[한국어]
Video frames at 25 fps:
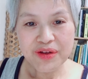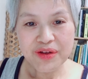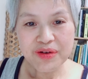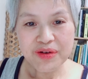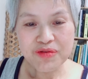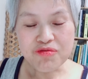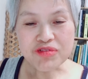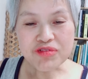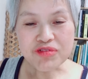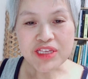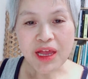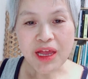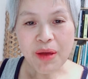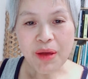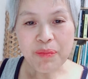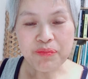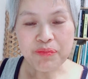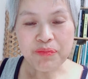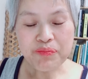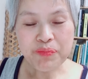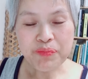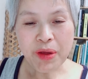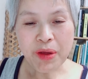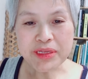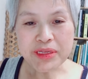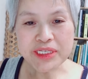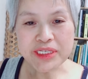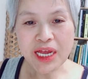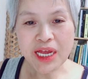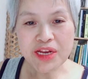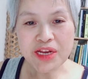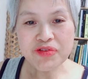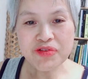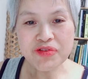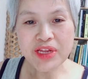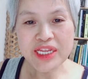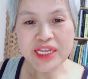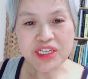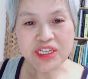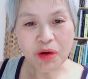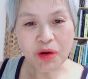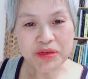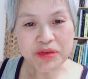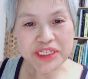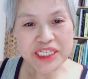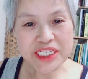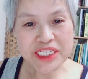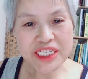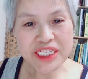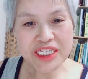국사 편찬 위에
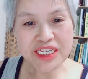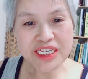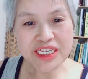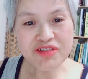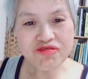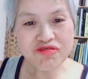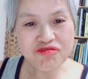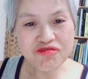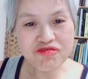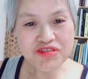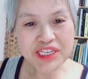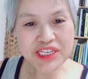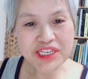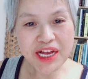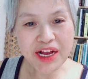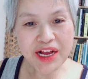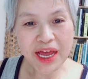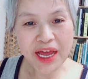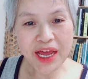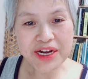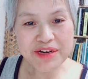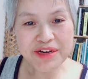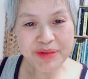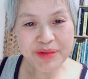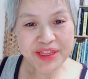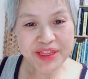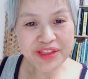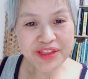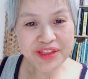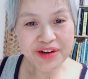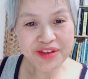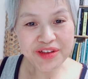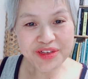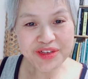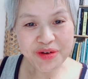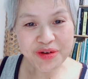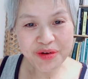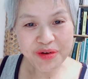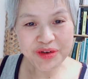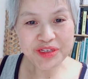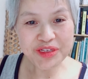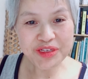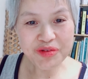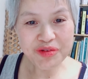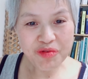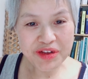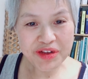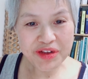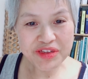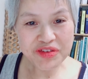전신이 국사관을 만들어서
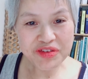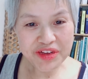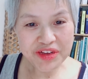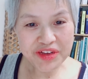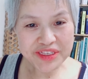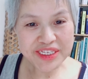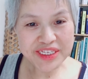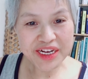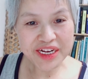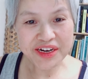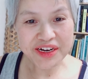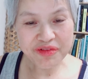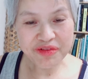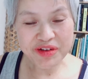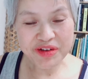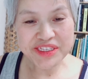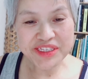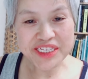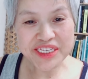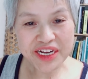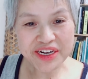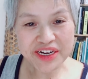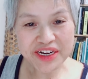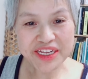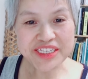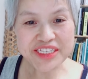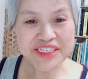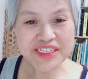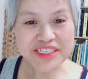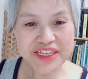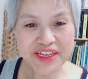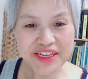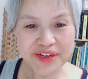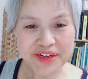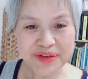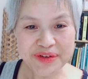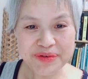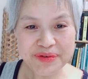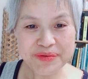거기서 위원장 을 원장을 했어요.